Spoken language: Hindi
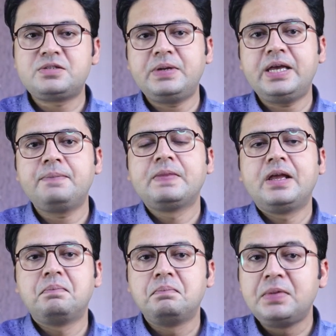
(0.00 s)
इसमें
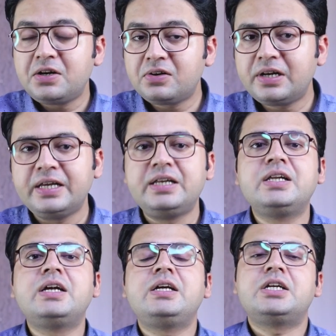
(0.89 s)
मिनरल
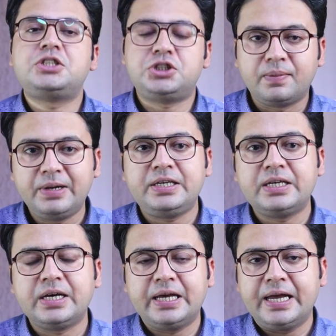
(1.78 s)
इंग्रेडिएंट शामिल
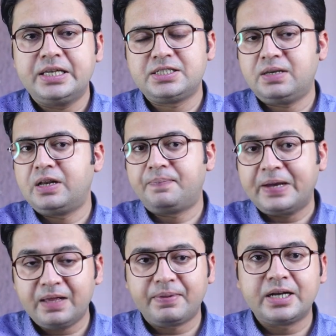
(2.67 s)
किया गया है जिसकी मैंने
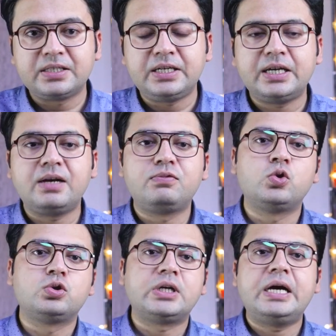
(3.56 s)
पहले बात की है
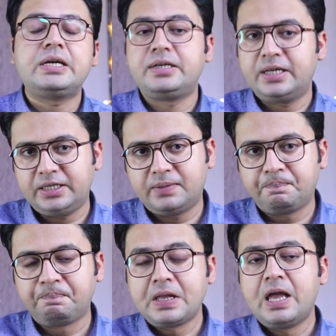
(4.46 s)
वो होता है
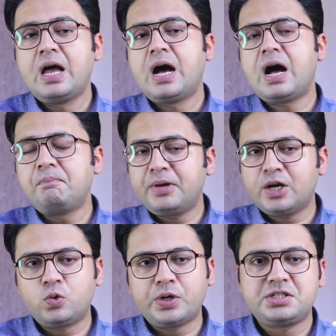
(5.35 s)
टाइटेनियम अब
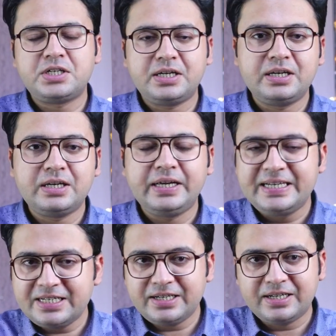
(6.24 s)
मेरा क्वेश्चन
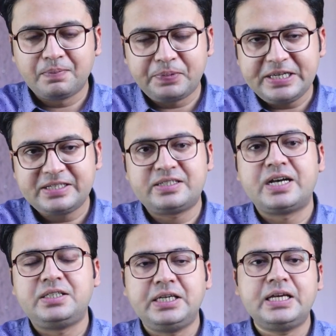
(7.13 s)
इन कंपनीज़ के
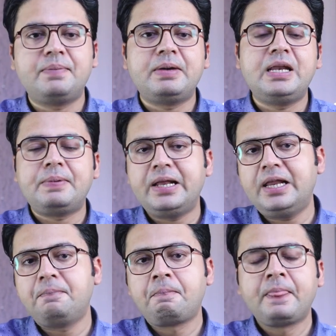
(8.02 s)
साथ ही है मैंने
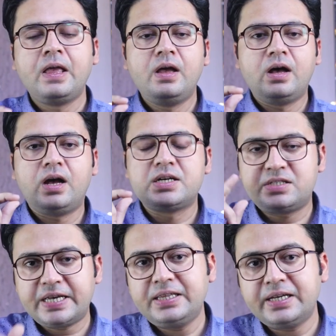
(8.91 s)
पहले
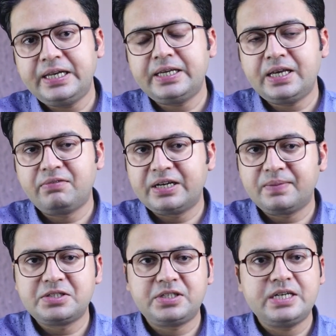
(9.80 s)
सईद गनी के
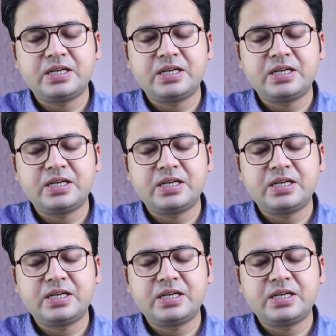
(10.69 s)
वाइटामिन सी